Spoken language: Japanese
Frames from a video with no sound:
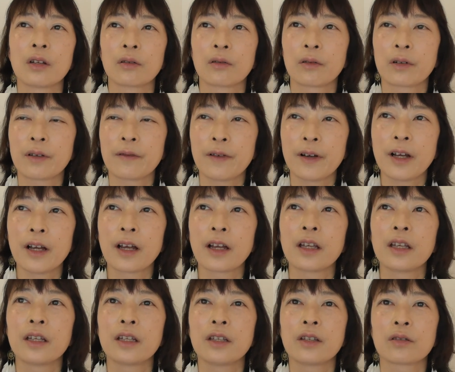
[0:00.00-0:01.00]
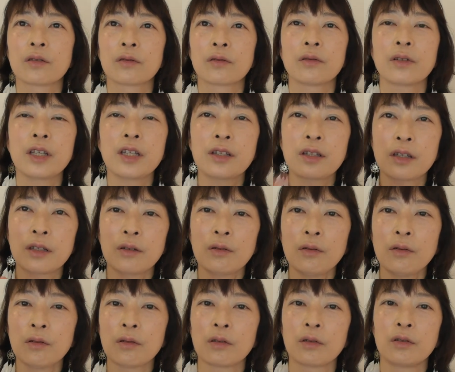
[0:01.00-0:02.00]
これはその一
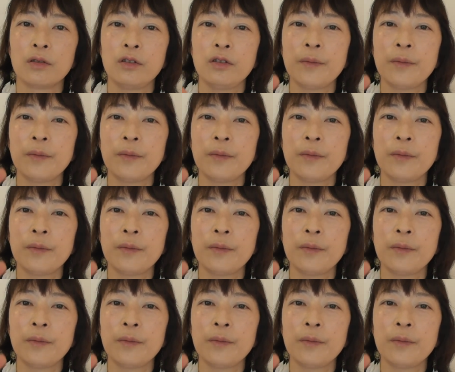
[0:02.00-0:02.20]
度